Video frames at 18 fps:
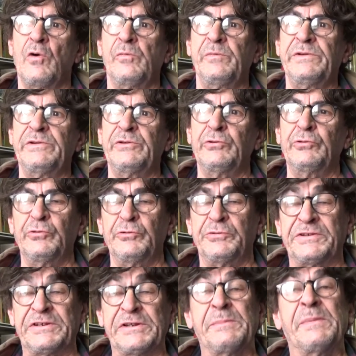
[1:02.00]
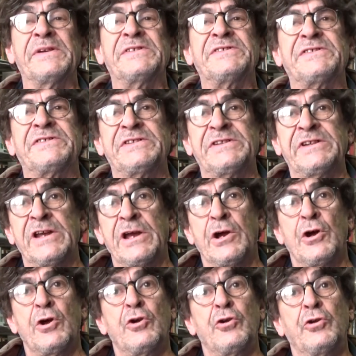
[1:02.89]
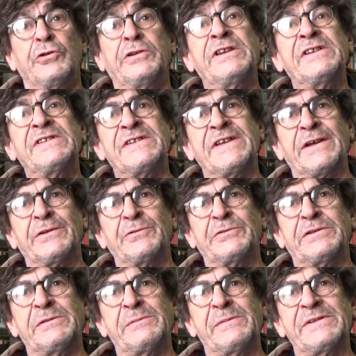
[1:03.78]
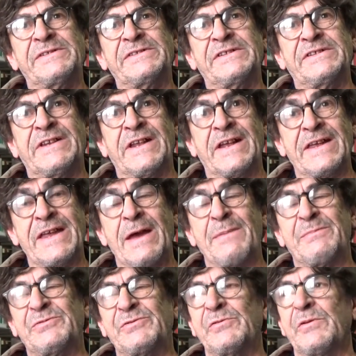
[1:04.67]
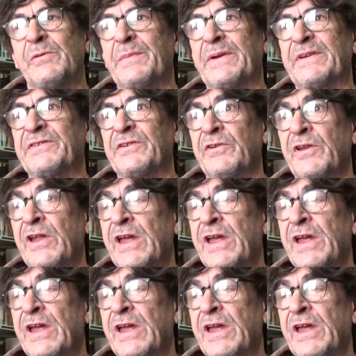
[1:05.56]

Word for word: au milieu du Tibesti, le désert du Tibesti. Il n'y a absolument personne.